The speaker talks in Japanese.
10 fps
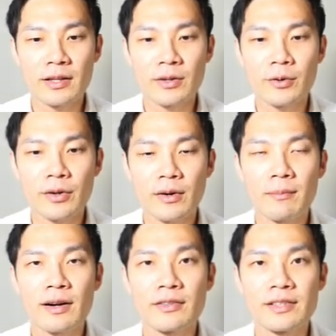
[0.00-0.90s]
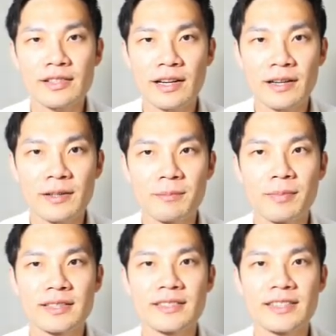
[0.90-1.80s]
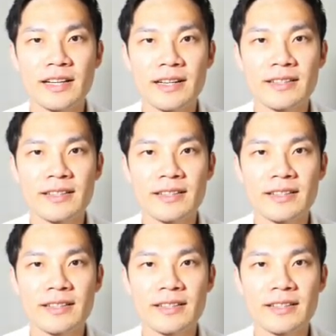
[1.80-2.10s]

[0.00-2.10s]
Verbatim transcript: これは丸ですか×ですか